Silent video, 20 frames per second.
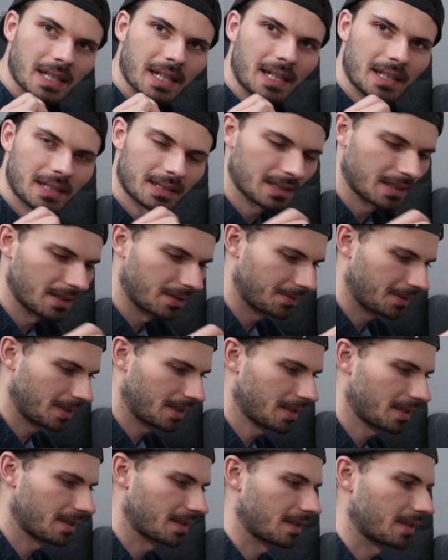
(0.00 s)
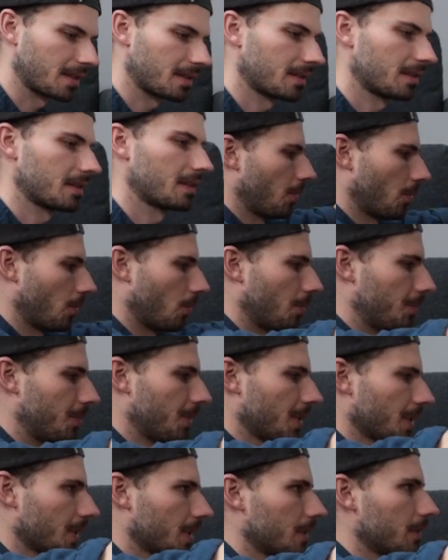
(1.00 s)
Kragen hier auf der anderen Seite.
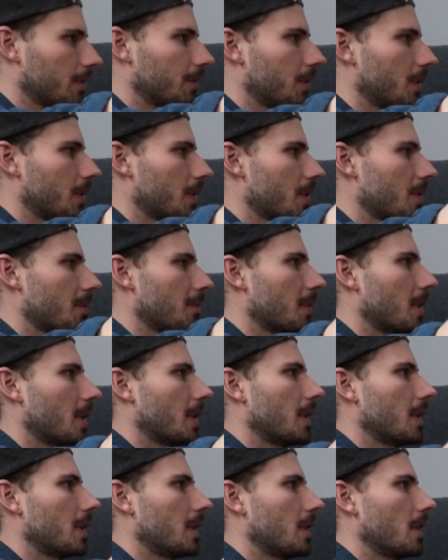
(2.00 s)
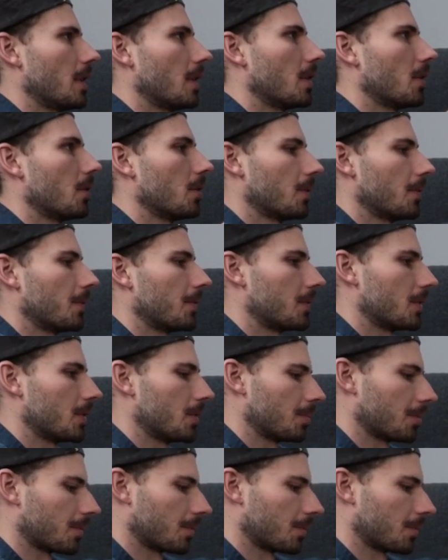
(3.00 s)
Probieren wir es mal auf die